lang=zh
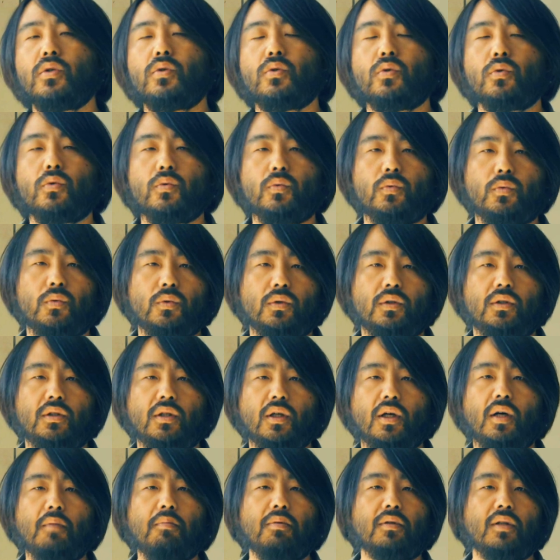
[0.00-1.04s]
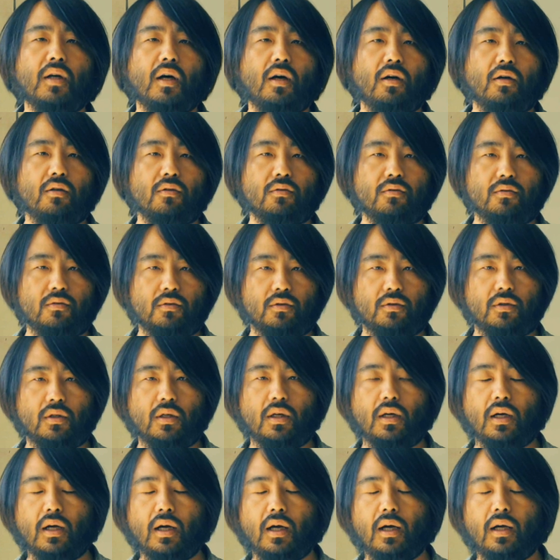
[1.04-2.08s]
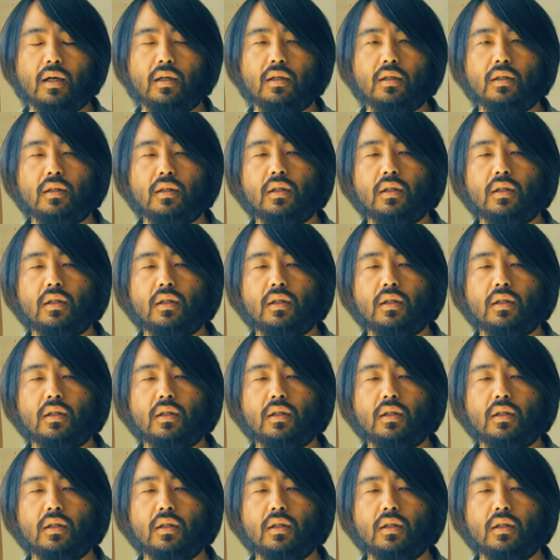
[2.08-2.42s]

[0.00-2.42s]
诉得不到啊，